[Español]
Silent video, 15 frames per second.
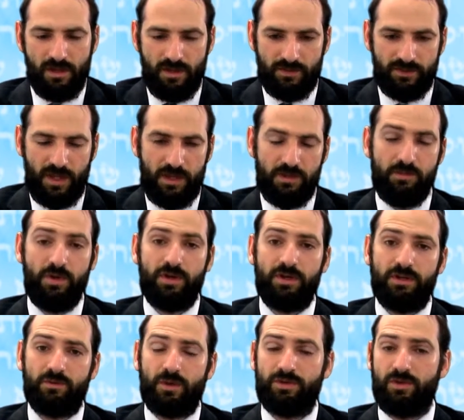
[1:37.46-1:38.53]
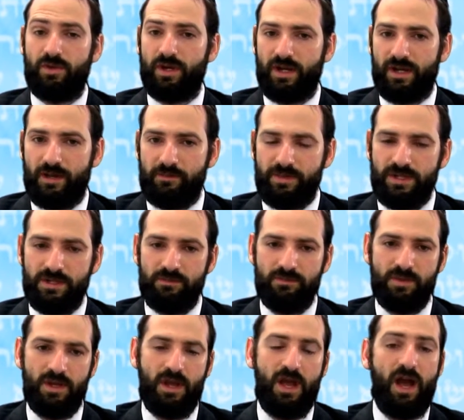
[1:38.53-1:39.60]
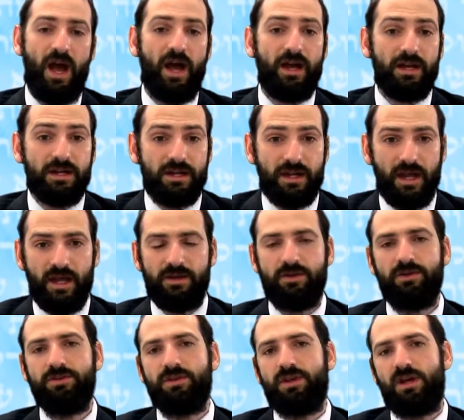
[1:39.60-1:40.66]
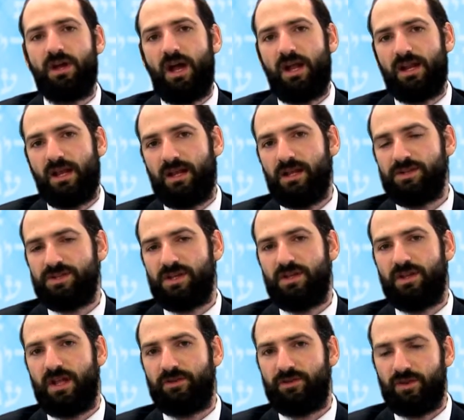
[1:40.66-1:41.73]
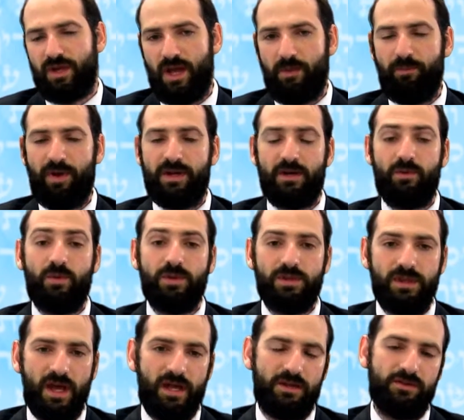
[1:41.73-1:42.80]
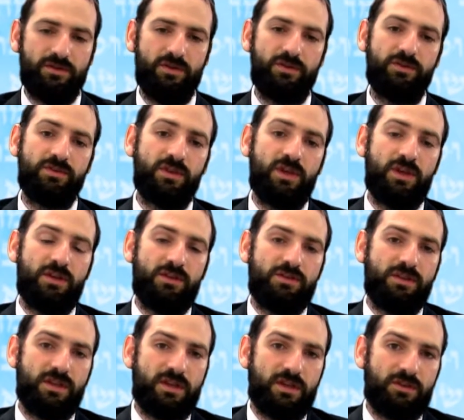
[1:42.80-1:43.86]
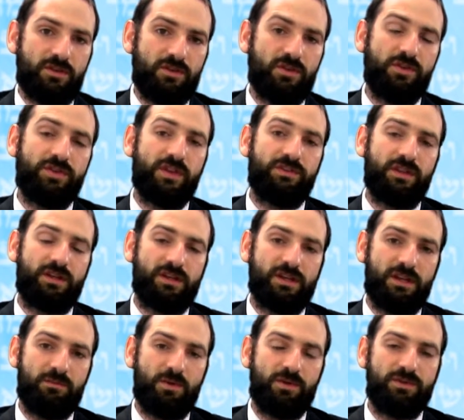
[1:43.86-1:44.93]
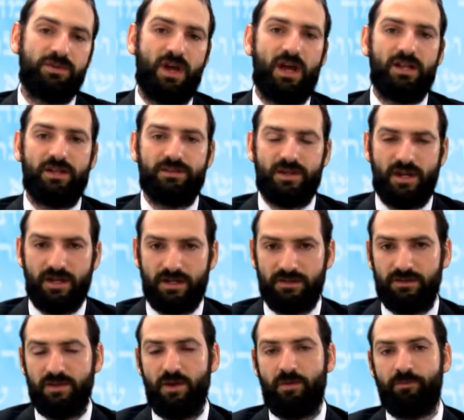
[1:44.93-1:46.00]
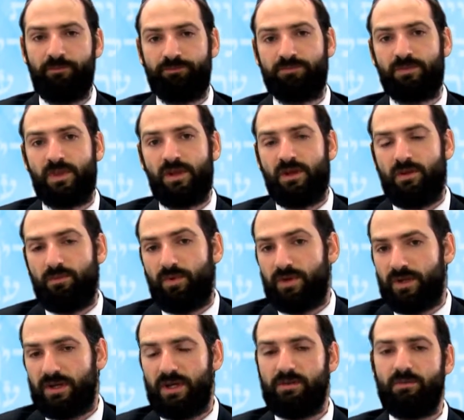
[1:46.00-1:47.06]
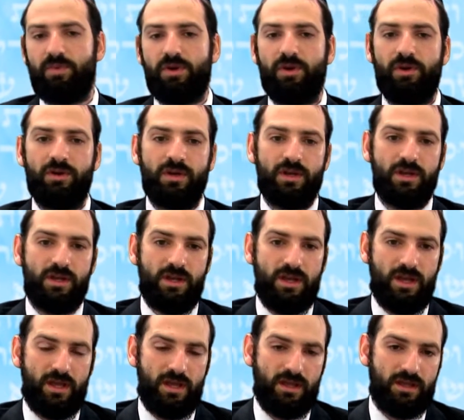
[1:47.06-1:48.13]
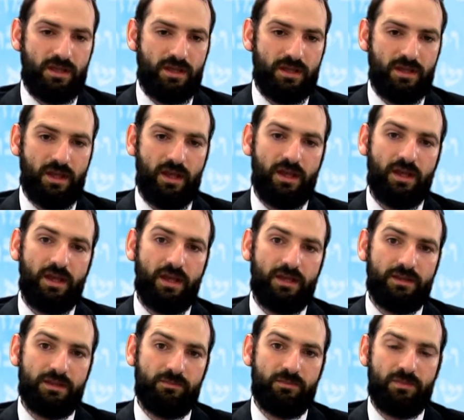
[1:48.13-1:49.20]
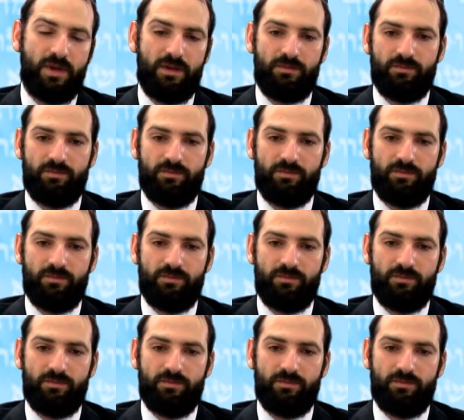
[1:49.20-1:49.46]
sabemos que nuestros jajamim agregaron a las leyes de la Torá para cuidarnos de que no nos acerquemos a la transgresión. Por ejemplo, eh, en